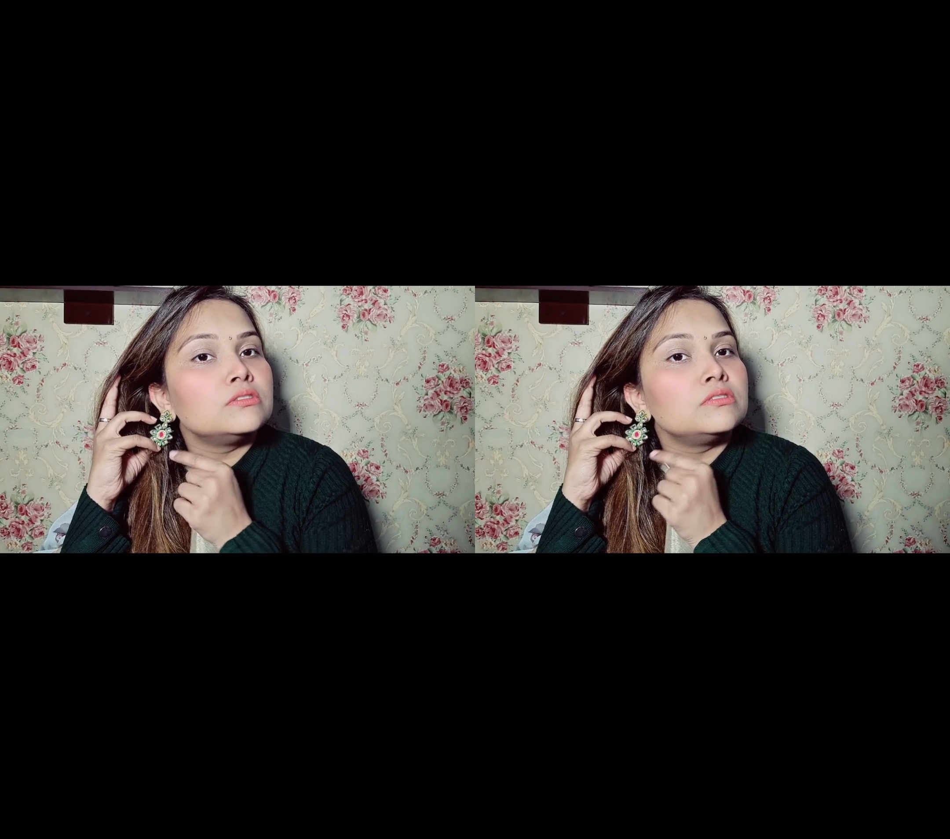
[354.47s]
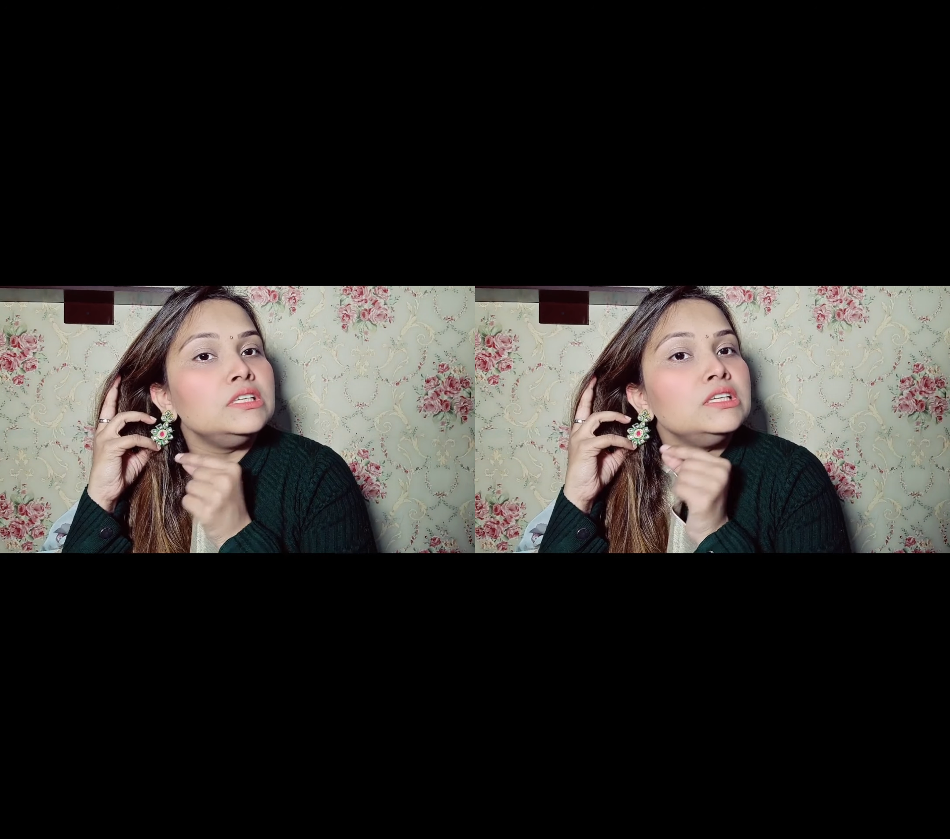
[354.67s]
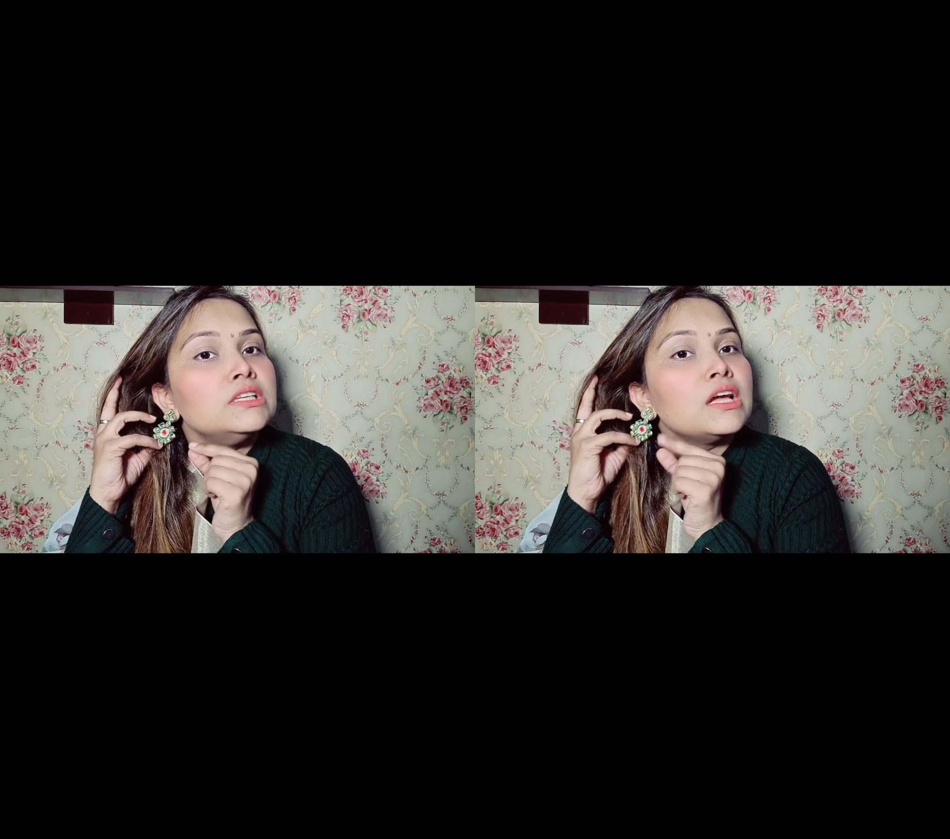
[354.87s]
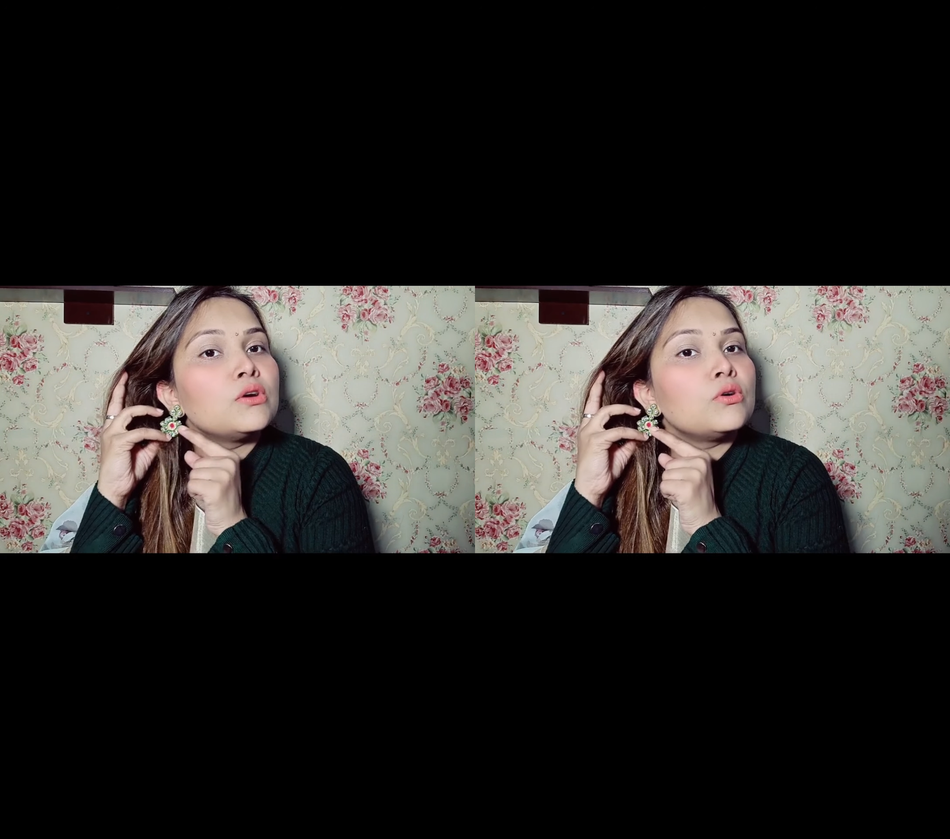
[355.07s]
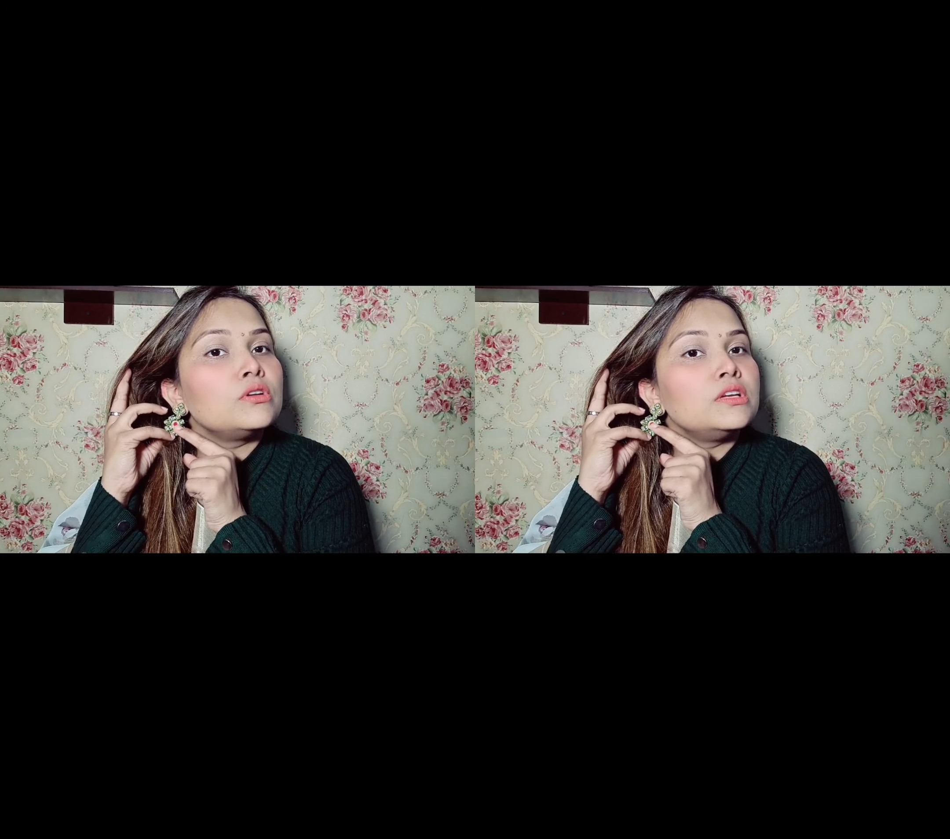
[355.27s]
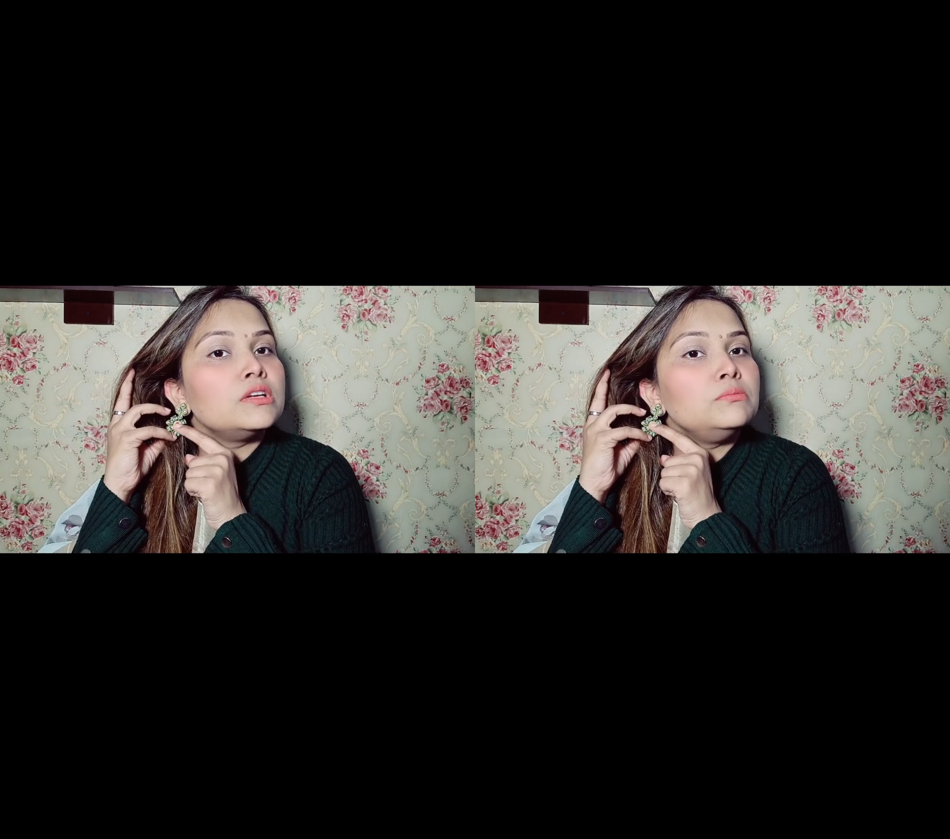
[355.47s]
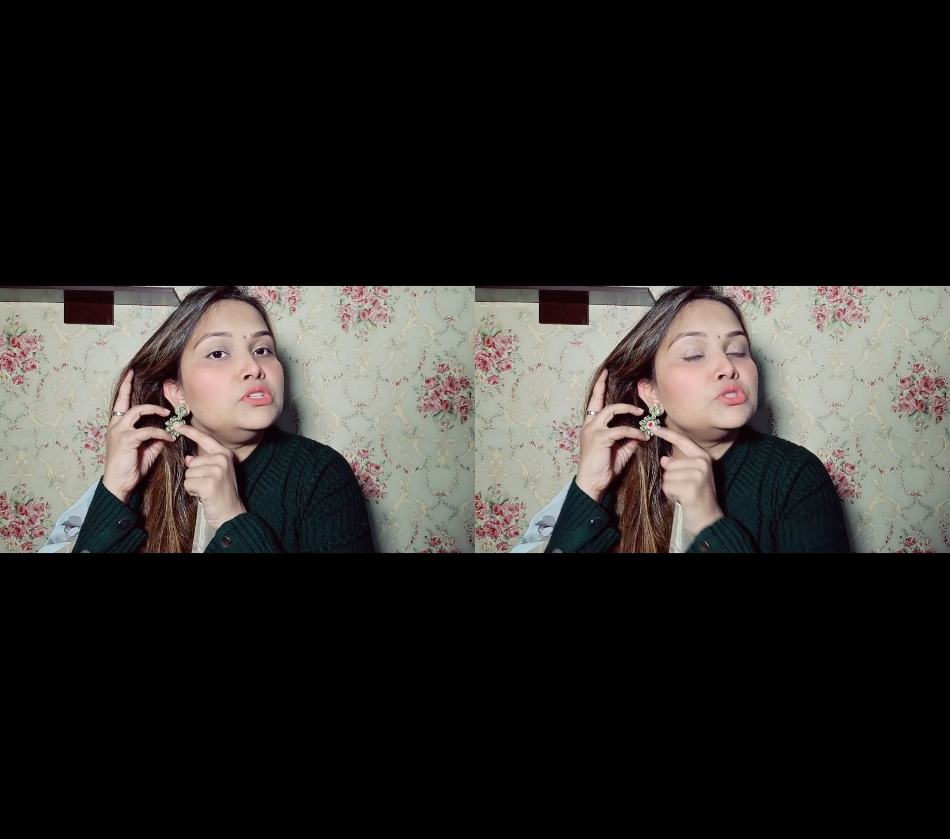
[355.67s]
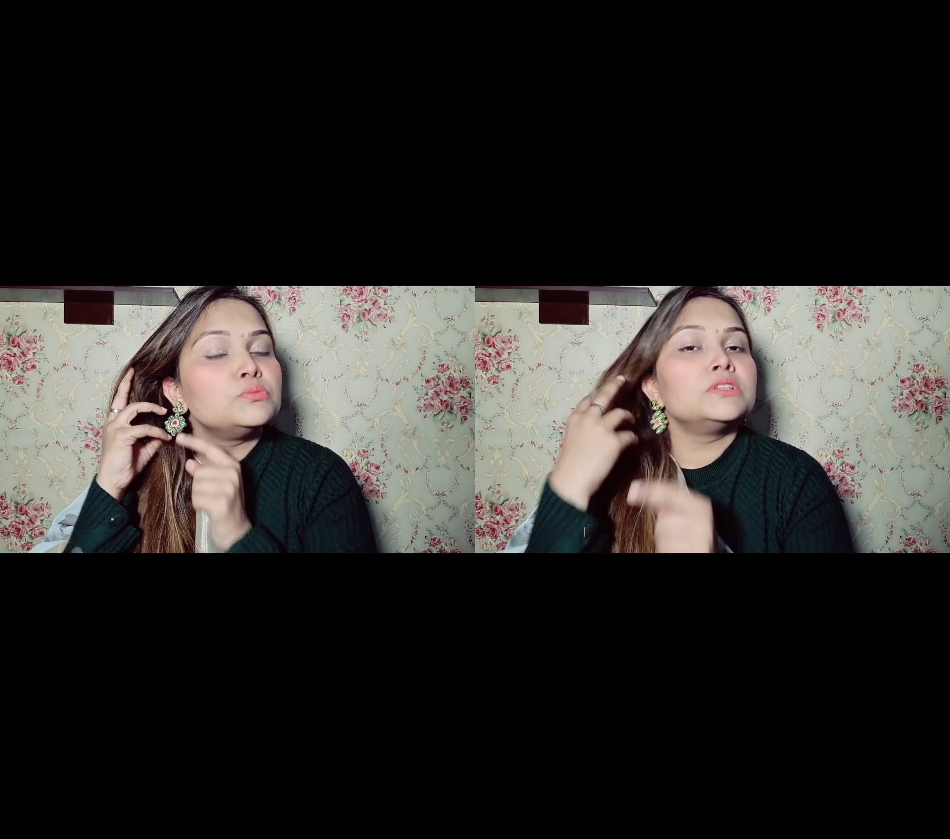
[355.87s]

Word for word: ग्रीन है और ये बीच